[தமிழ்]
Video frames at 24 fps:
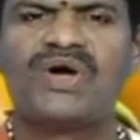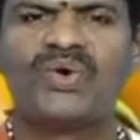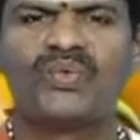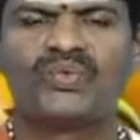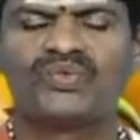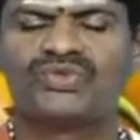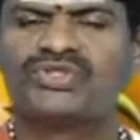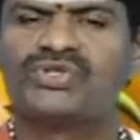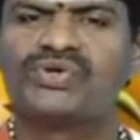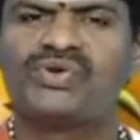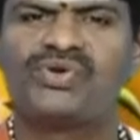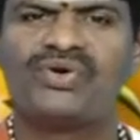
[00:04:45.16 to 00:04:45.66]

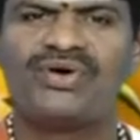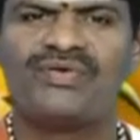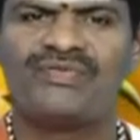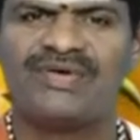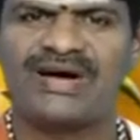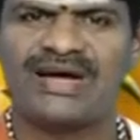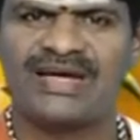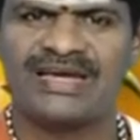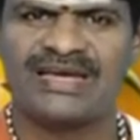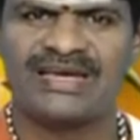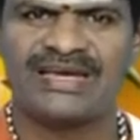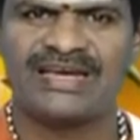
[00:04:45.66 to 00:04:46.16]
உத்தியோக
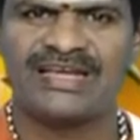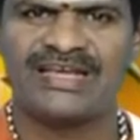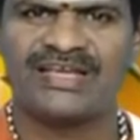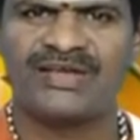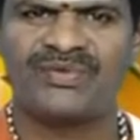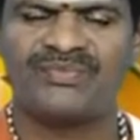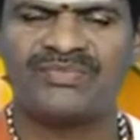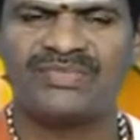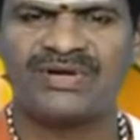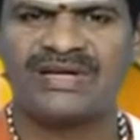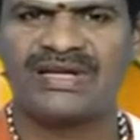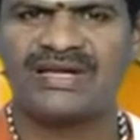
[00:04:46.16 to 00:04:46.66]

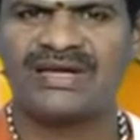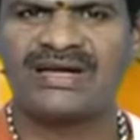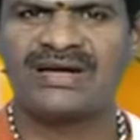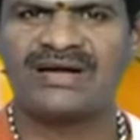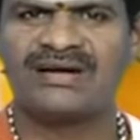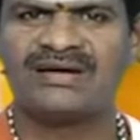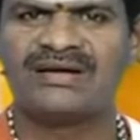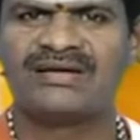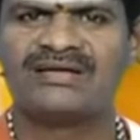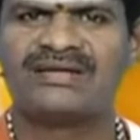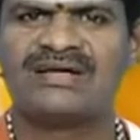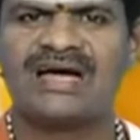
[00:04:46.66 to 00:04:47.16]
வகையிலேயும்
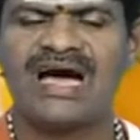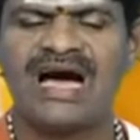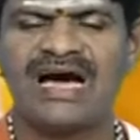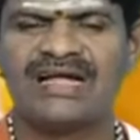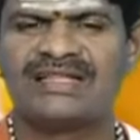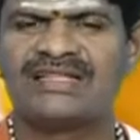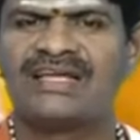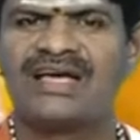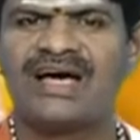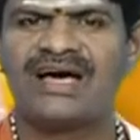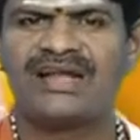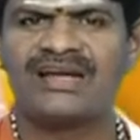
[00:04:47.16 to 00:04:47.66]
நீங்கள்
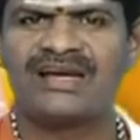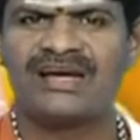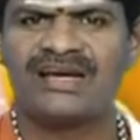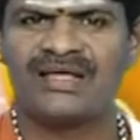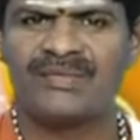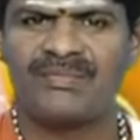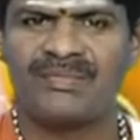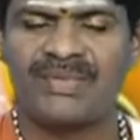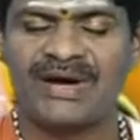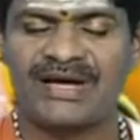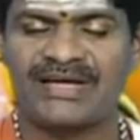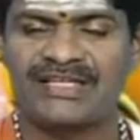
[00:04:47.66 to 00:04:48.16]
அதிகாரிகளை
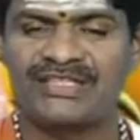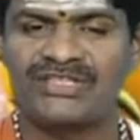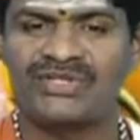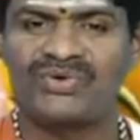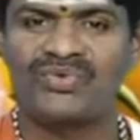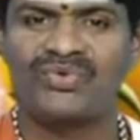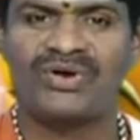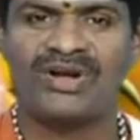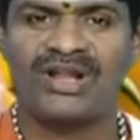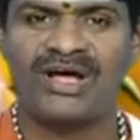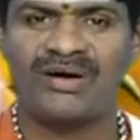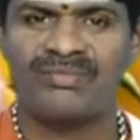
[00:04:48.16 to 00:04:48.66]
பகைத்து
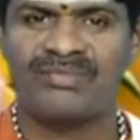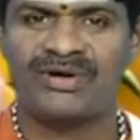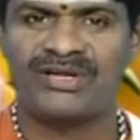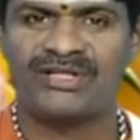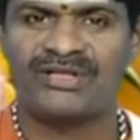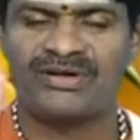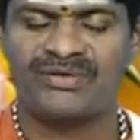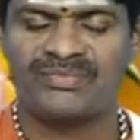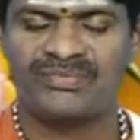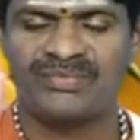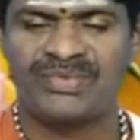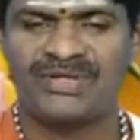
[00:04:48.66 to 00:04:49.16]
கொள்ளாமல்
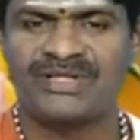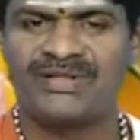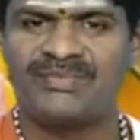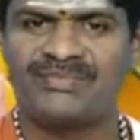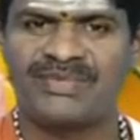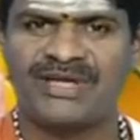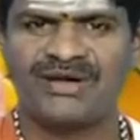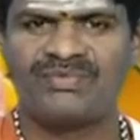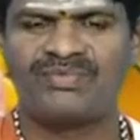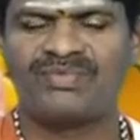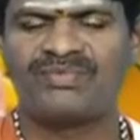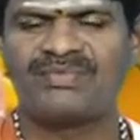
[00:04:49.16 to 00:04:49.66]
இருப்பது
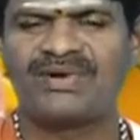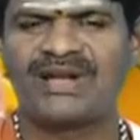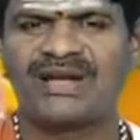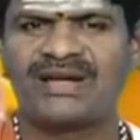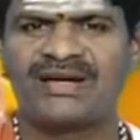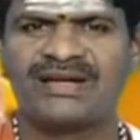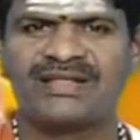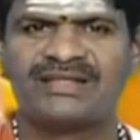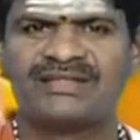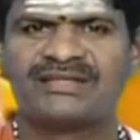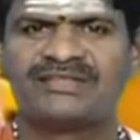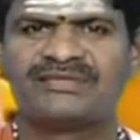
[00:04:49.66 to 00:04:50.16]
மிகவும்
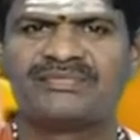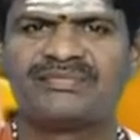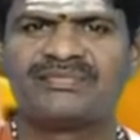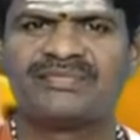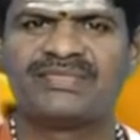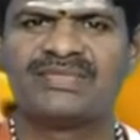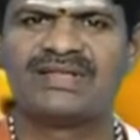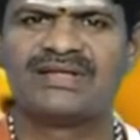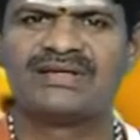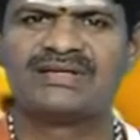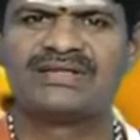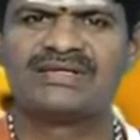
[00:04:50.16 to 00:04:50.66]
நல்லது
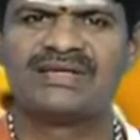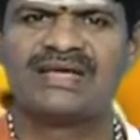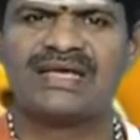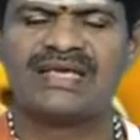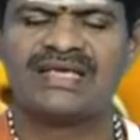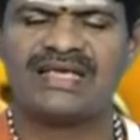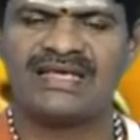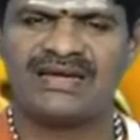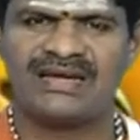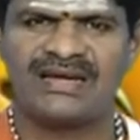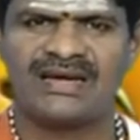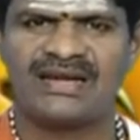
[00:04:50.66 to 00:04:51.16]

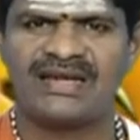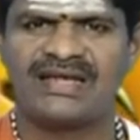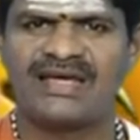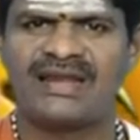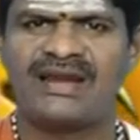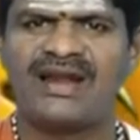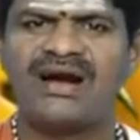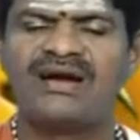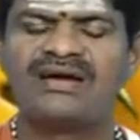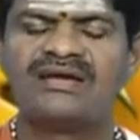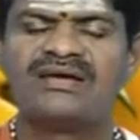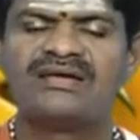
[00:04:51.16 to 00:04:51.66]
இன்றைய
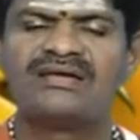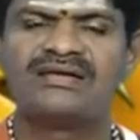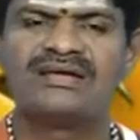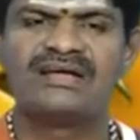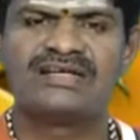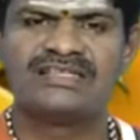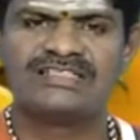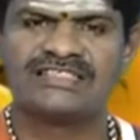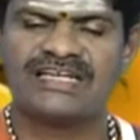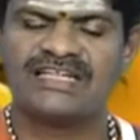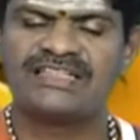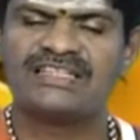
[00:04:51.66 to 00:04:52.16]
நாள்
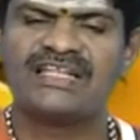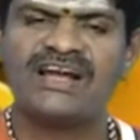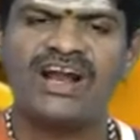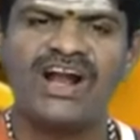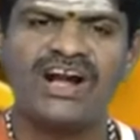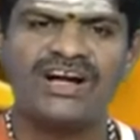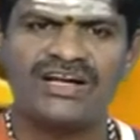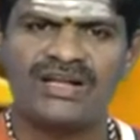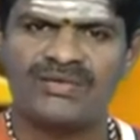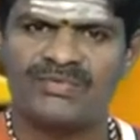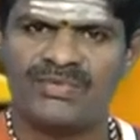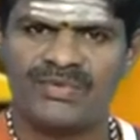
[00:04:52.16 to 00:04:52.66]

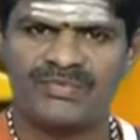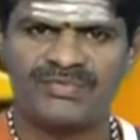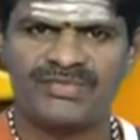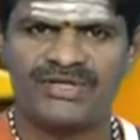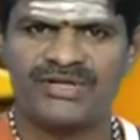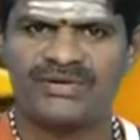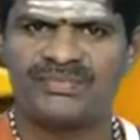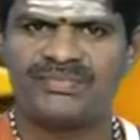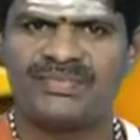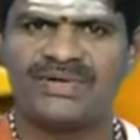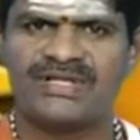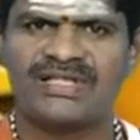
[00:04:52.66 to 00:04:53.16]
சந்திராட்டமம்
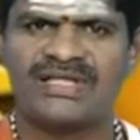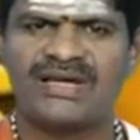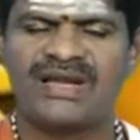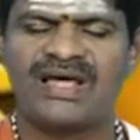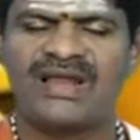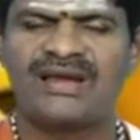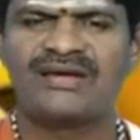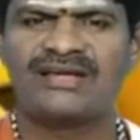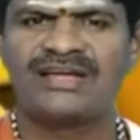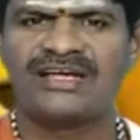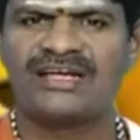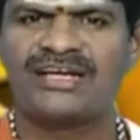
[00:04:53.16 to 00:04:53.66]

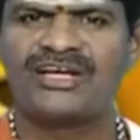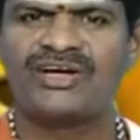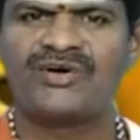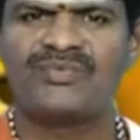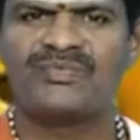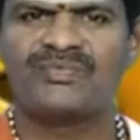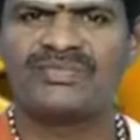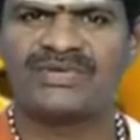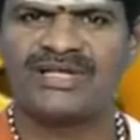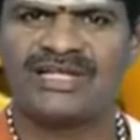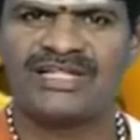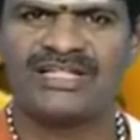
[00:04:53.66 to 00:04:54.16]
இருப்பதனால்
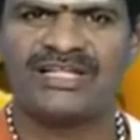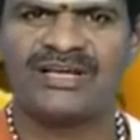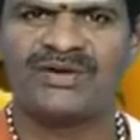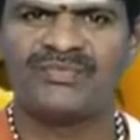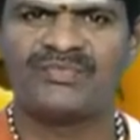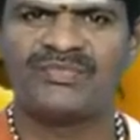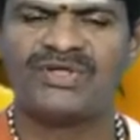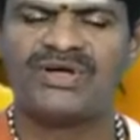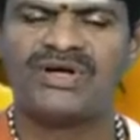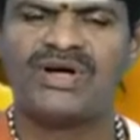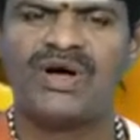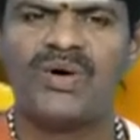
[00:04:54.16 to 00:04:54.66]
எங்கும்
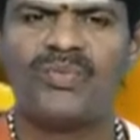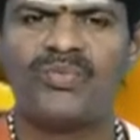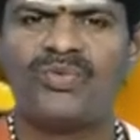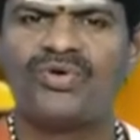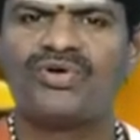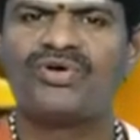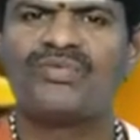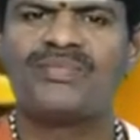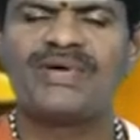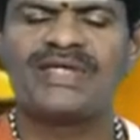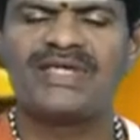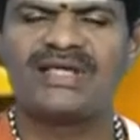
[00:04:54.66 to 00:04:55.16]
எதிலும்
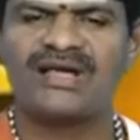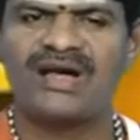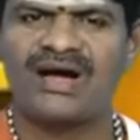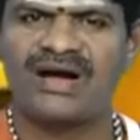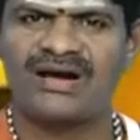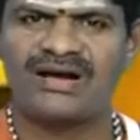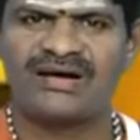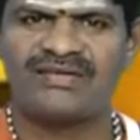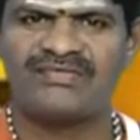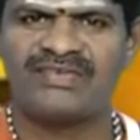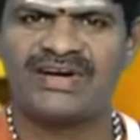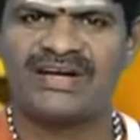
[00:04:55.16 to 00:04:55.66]
பொறுமை
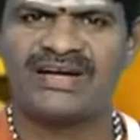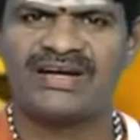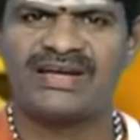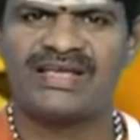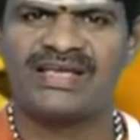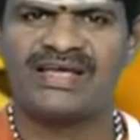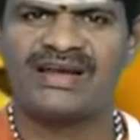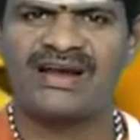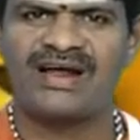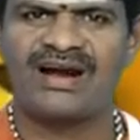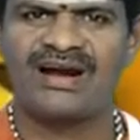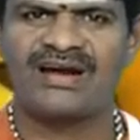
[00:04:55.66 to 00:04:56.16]
காக்க
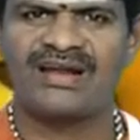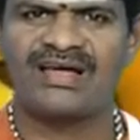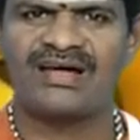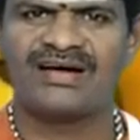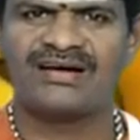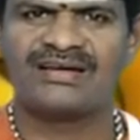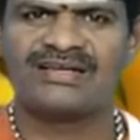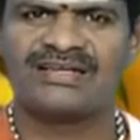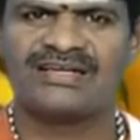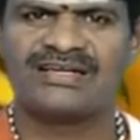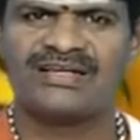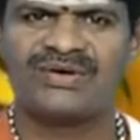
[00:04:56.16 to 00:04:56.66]
வேண்டிய
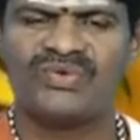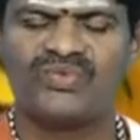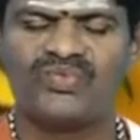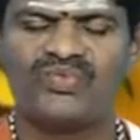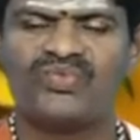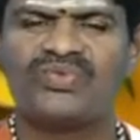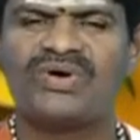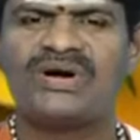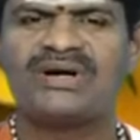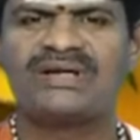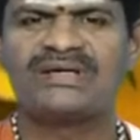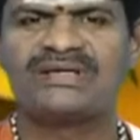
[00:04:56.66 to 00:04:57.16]
நாளாக
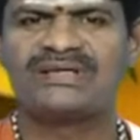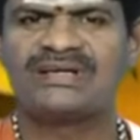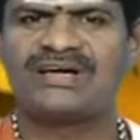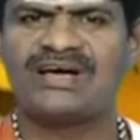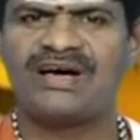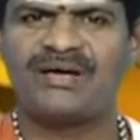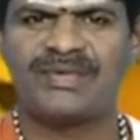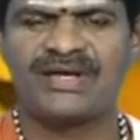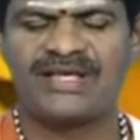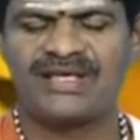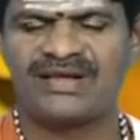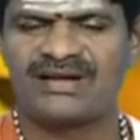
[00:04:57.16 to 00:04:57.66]
உங்களுக்கு
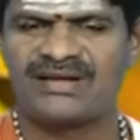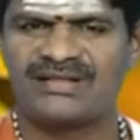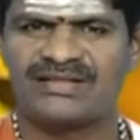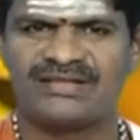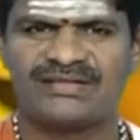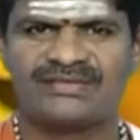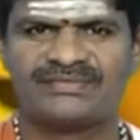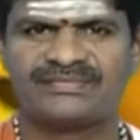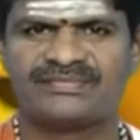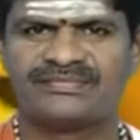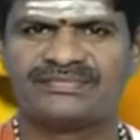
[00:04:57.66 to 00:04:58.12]
அமைகிறது